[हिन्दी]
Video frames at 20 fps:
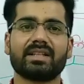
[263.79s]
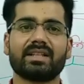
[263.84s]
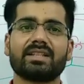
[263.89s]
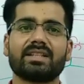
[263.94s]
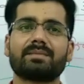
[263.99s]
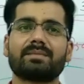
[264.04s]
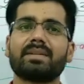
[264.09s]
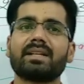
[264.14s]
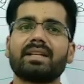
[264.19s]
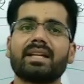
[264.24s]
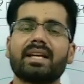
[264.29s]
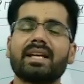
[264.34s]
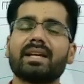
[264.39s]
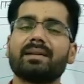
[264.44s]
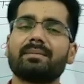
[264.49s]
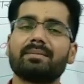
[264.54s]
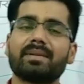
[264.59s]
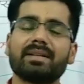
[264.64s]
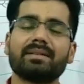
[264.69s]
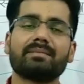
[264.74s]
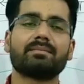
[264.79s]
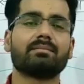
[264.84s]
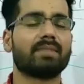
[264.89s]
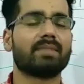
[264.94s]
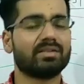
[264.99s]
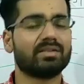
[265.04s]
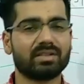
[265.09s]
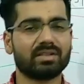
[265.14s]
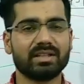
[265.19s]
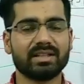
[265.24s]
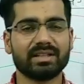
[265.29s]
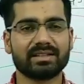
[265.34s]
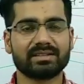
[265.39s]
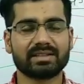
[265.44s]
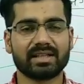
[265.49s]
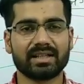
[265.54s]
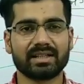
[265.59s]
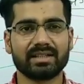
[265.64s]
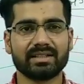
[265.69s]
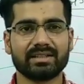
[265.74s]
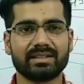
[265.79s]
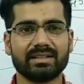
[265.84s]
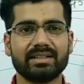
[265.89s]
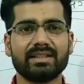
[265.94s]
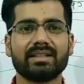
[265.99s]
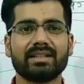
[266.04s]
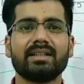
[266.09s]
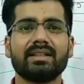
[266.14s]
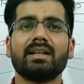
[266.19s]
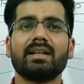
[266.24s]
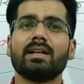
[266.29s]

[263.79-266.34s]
इसमें क्या है भाई मंत्री हैं सारे ठीक है